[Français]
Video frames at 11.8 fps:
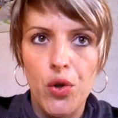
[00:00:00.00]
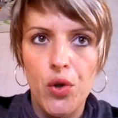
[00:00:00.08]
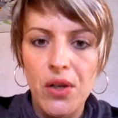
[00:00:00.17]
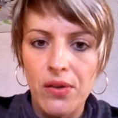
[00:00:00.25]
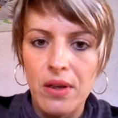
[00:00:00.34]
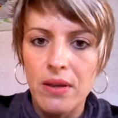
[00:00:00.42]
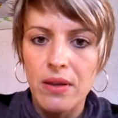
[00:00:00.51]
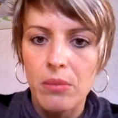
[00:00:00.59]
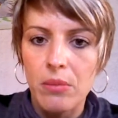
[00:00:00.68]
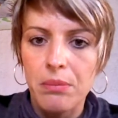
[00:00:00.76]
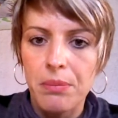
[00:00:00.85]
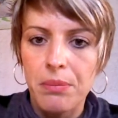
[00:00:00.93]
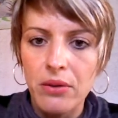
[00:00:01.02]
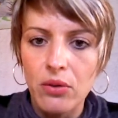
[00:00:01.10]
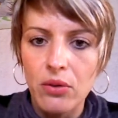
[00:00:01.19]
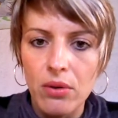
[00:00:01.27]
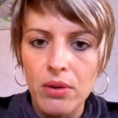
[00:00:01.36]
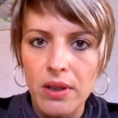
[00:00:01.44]
En
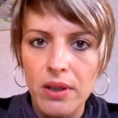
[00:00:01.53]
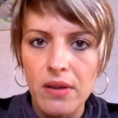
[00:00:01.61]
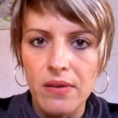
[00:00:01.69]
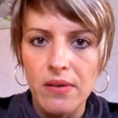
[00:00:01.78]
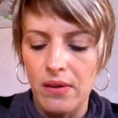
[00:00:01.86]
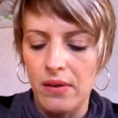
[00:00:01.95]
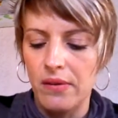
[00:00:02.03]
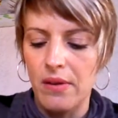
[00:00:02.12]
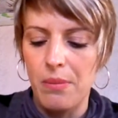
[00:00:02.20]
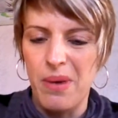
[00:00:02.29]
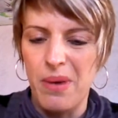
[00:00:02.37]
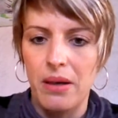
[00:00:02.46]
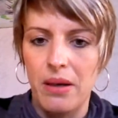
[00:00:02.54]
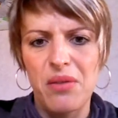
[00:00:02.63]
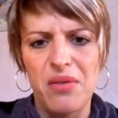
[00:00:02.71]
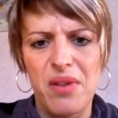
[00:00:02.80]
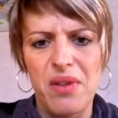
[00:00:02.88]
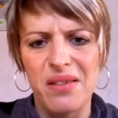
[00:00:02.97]
été, printemps, été, ça sera
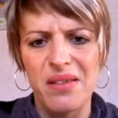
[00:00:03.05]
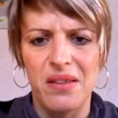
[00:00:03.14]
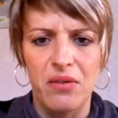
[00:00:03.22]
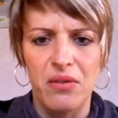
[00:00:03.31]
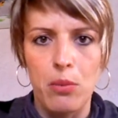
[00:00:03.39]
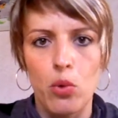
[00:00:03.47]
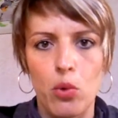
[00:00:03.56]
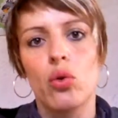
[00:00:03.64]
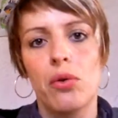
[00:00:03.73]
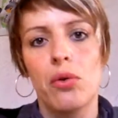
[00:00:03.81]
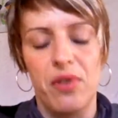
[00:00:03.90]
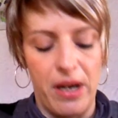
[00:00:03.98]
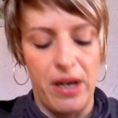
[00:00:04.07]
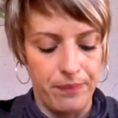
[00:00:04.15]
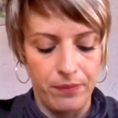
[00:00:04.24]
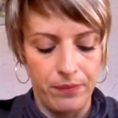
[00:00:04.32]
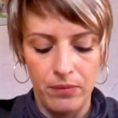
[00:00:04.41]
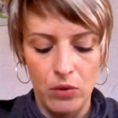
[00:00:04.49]
sympa. Hiver, c'est
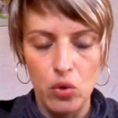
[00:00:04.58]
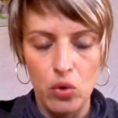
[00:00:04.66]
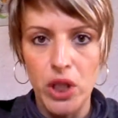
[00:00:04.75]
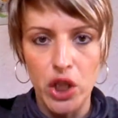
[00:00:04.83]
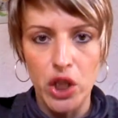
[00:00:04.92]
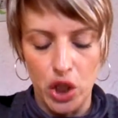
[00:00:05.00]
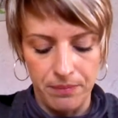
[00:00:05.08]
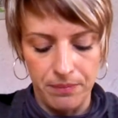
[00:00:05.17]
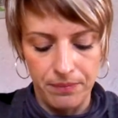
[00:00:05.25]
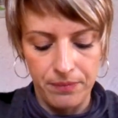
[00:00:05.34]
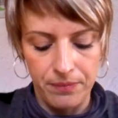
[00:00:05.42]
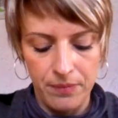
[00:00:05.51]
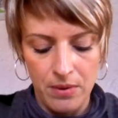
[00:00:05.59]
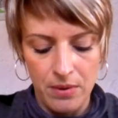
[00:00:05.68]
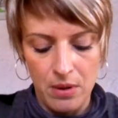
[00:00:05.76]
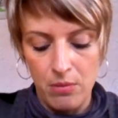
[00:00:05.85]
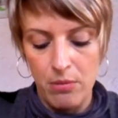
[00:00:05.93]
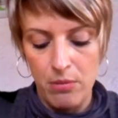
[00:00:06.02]
vraiment trop frais, trop léger.
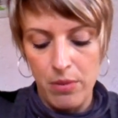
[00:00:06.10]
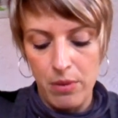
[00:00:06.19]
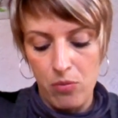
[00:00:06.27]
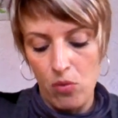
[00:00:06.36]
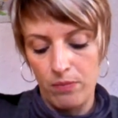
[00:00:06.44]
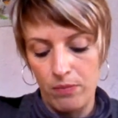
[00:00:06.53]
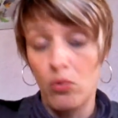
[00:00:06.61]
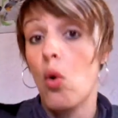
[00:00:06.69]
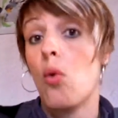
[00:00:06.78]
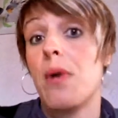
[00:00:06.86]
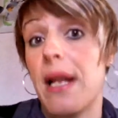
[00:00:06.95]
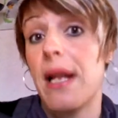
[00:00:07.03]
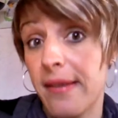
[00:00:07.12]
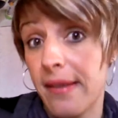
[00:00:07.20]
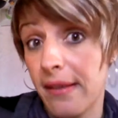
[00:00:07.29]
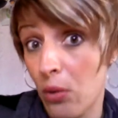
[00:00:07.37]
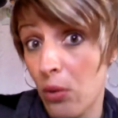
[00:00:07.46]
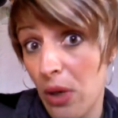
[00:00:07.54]
Mais bon,
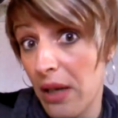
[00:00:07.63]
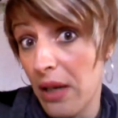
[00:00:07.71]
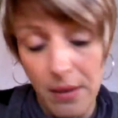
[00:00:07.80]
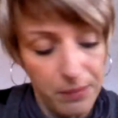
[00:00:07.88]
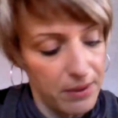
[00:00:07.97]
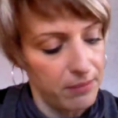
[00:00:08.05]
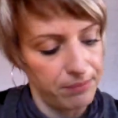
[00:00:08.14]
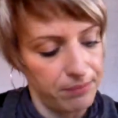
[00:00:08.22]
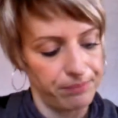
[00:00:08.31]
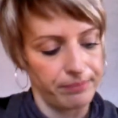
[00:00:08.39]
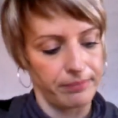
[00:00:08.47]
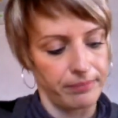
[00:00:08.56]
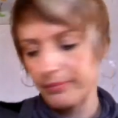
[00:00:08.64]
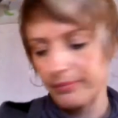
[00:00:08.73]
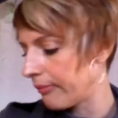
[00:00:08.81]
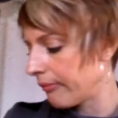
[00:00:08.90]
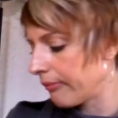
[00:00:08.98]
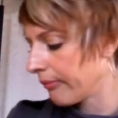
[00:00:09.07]
on, on accepte.
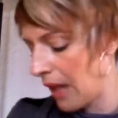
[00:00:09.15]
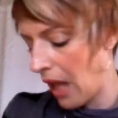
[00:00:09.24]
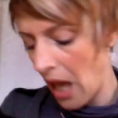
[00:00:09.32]
Hein.